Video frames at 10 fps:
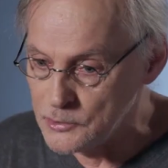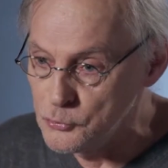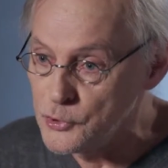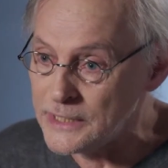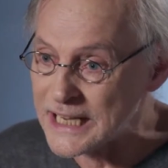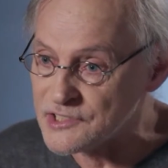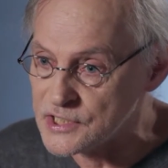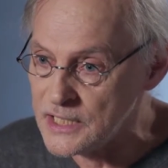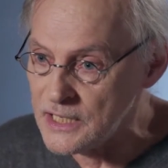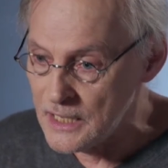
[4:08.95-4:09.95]
qui nous donne
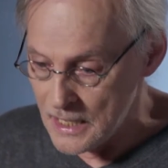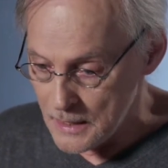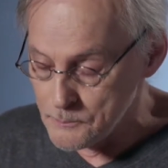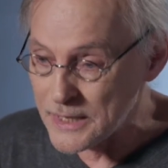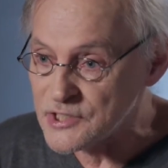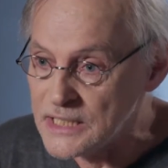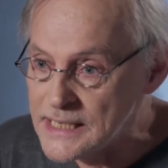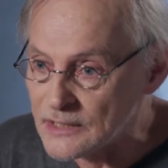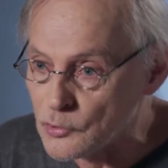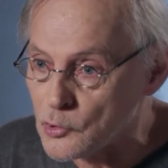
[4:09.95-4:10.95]
accès, par ses
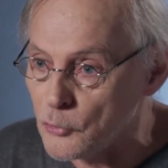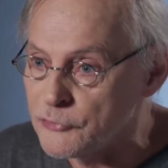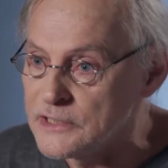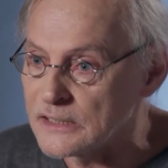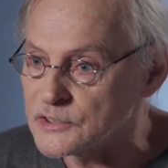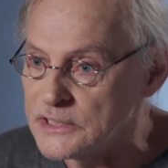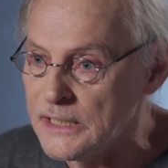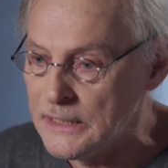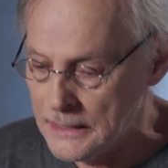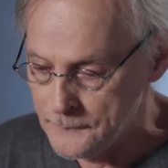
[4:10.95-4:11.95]
lettres
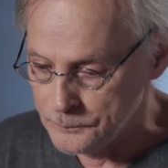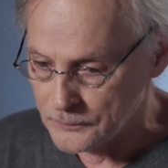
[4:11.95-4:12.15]
confidentielles,